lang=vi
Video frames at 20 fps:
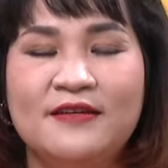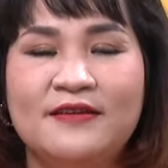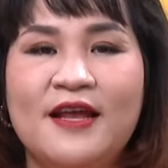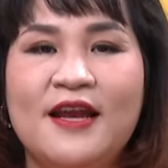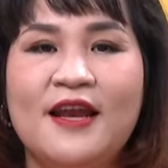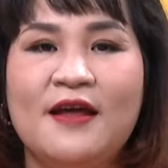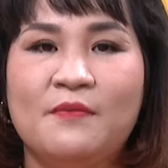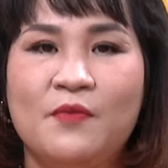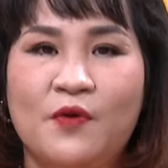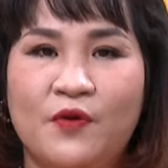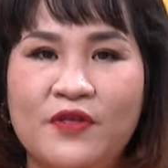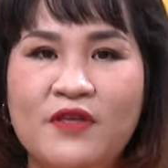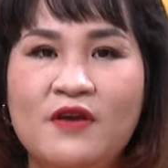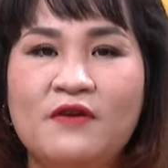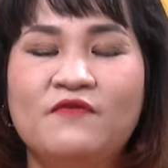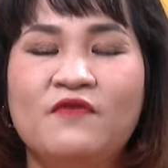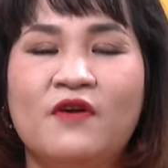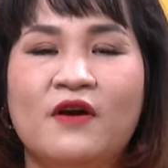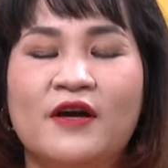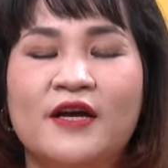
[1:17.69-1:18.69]
đó là mỗi
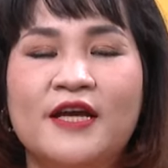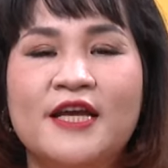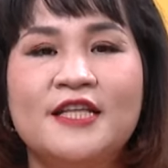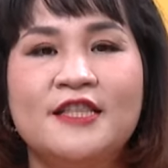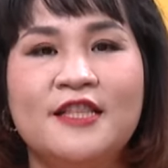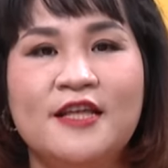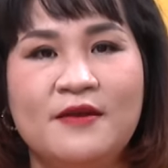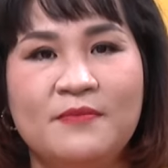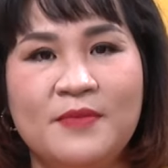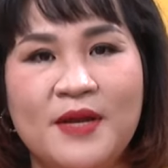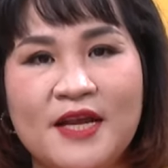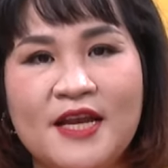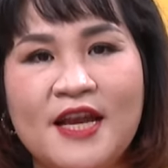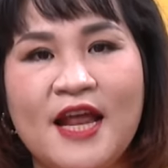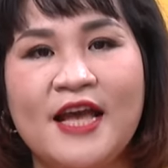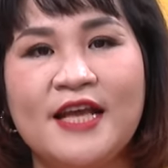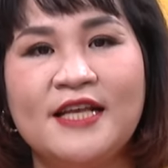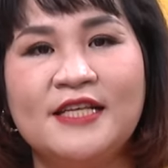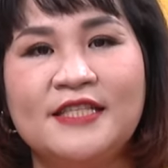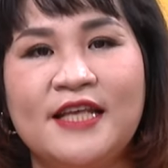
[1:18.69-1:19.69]
nhân vật khi tìm đến
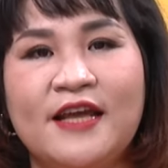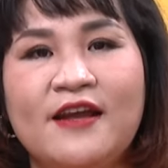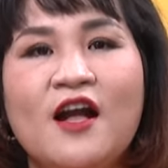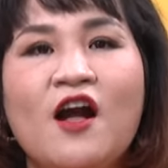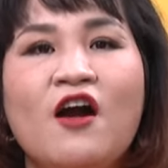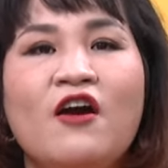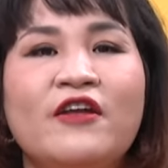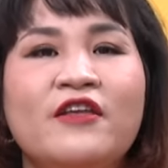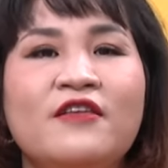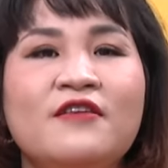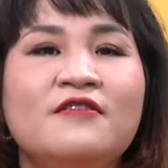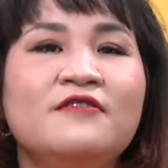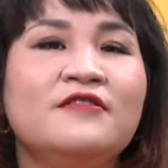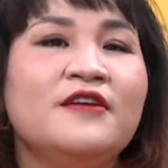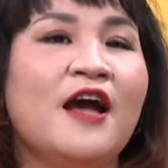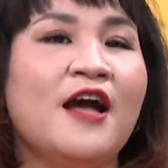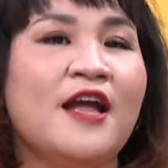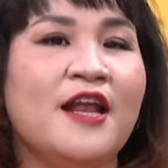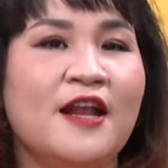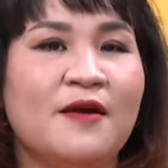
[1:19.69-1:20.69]
đây sẽ coi như
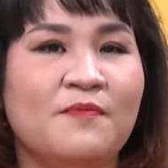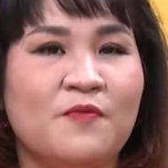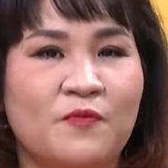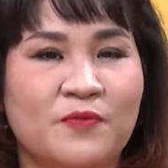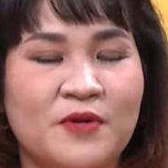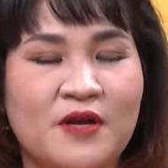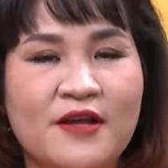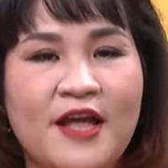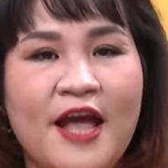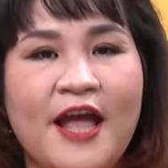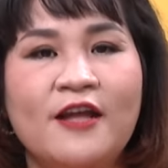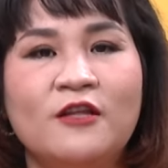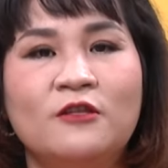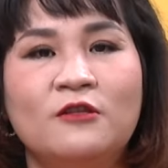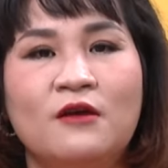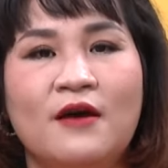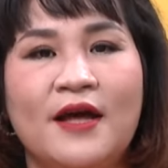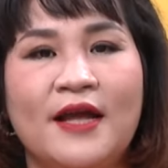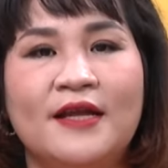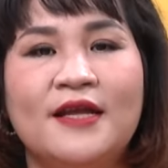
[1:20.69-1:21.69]
đây là một nơi an
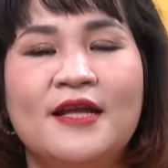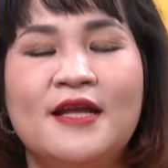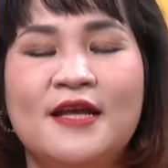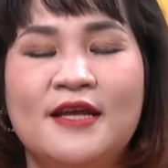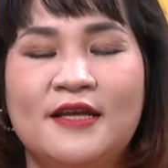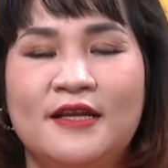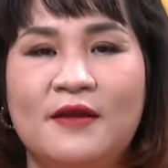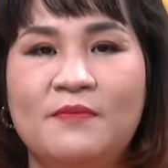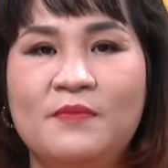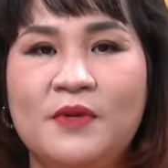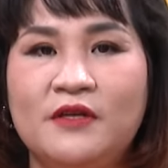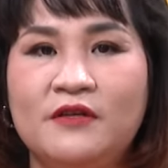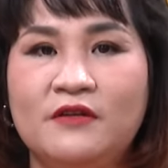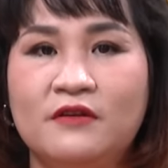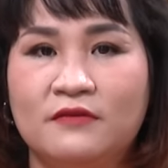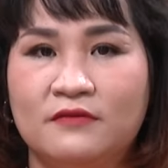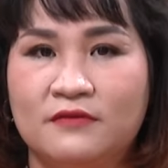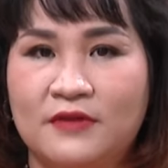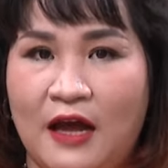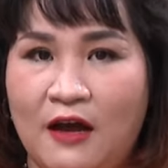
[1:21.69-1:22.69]
toàn để mình
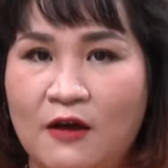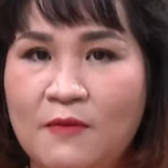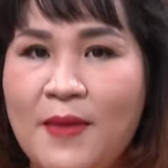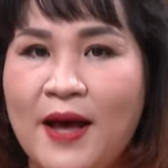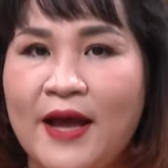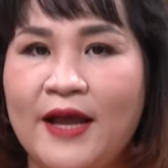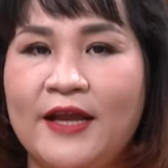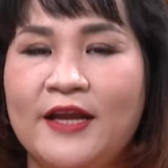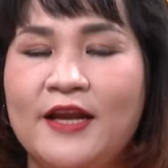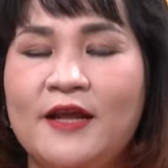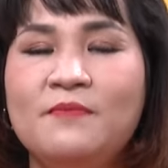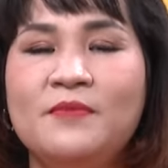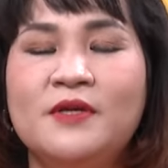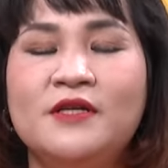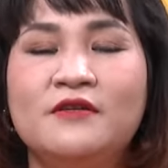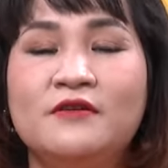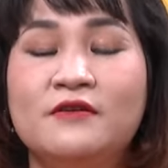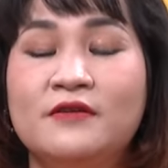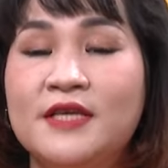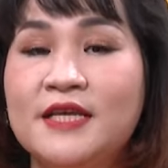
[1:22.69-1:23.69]
được tỏ bài để
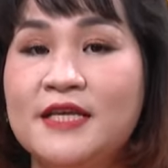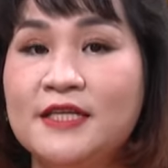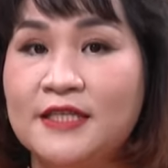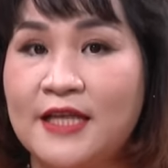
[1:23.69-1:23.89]
mình được chia